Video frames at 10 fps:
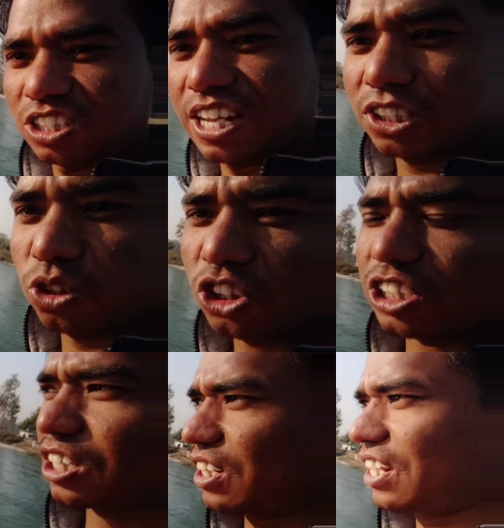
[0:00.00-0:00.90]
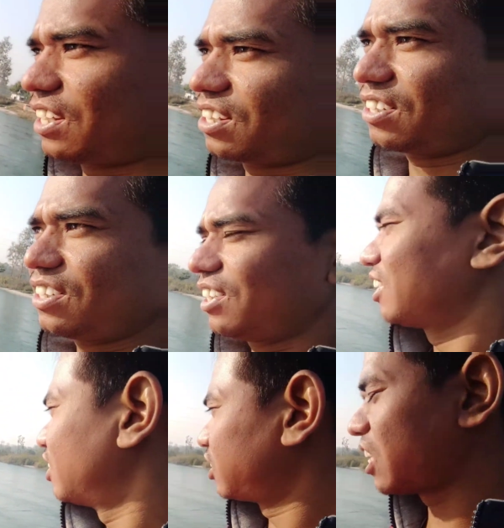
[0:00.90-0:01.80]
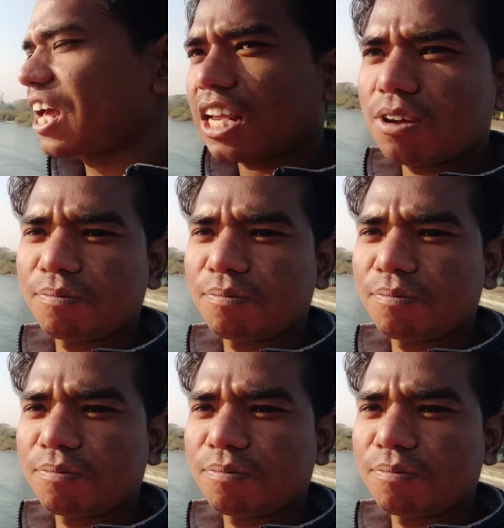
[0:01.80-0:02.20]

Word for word: देख सोच सकते हैं इस नहर के